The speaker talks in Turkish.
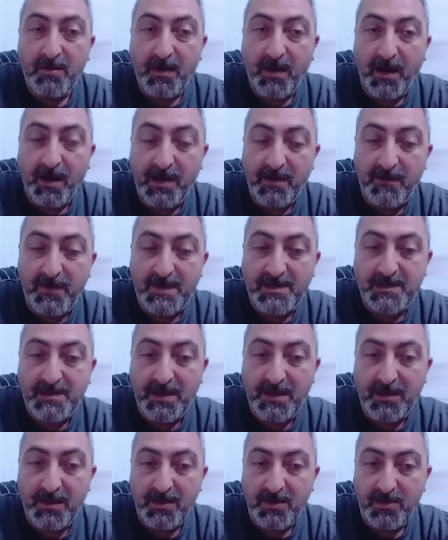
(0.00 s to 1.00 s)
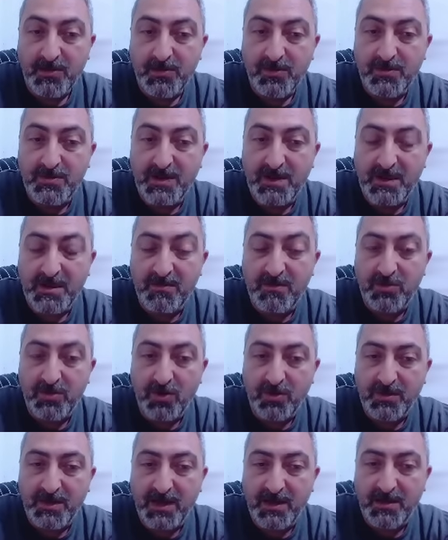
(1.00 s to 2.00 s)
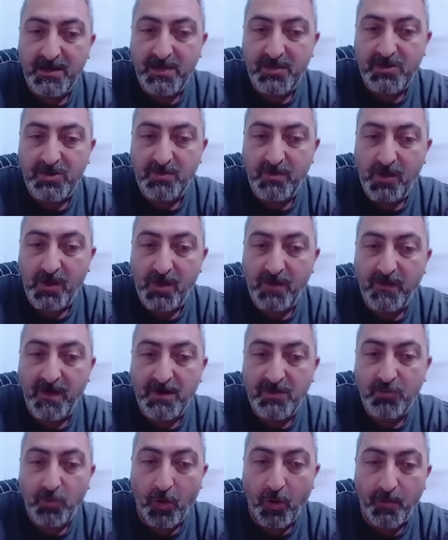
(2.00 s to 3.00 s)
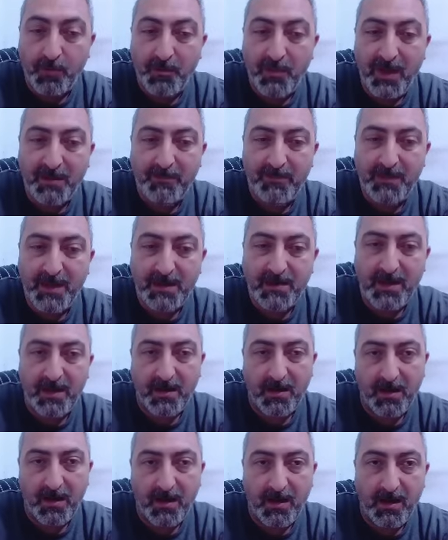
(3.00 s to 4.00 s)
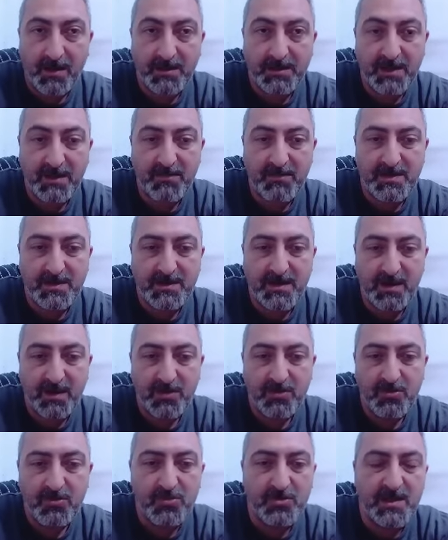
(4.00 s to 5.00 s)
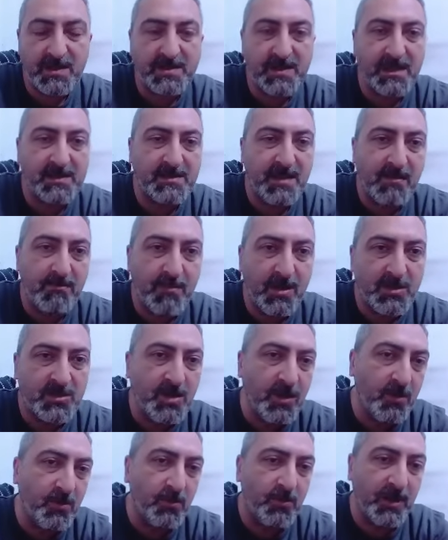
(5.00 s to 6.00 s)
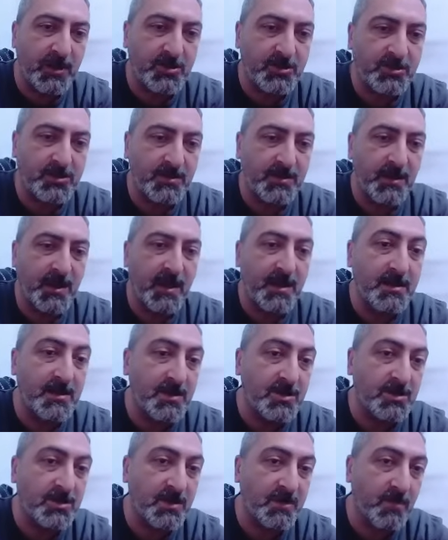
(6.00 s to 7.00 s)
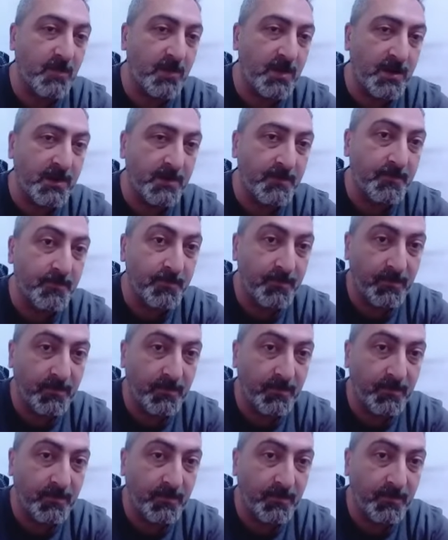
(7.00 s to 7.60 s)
Alves'te %24 el değiştirme oranına toplamda da Artemis'te %85'e ulaştı el değiştirme oranı.